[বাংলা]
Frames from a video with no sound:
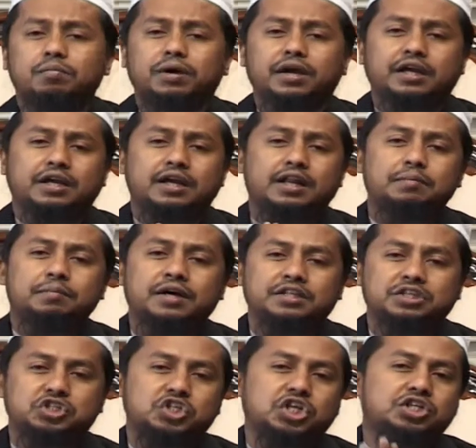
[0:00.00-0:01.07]
আর বাড়ি
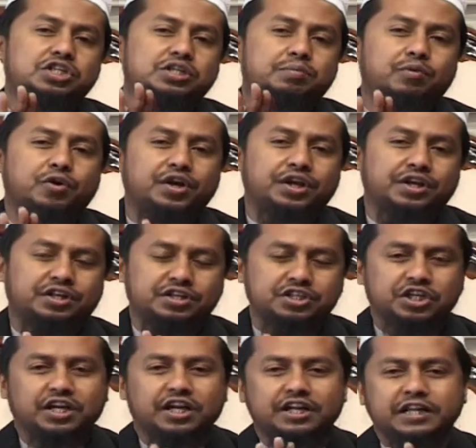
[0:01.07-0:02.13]
কালিমাত চারটি পয়েন্ট
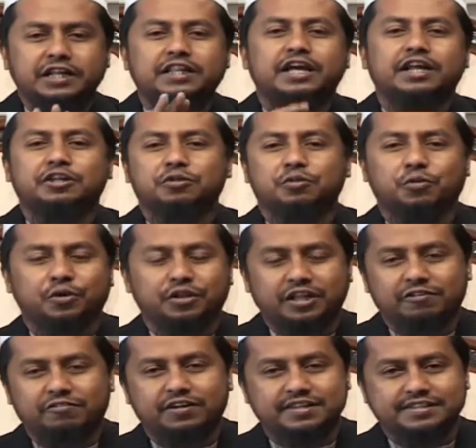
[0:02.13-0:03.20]
সেখানে নির্ধারিত করে
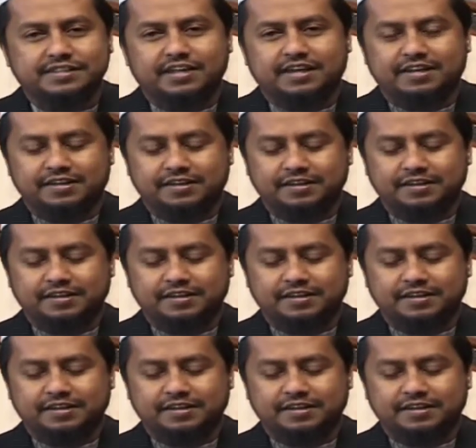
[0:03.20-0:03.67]
দেন ফেরেস্তা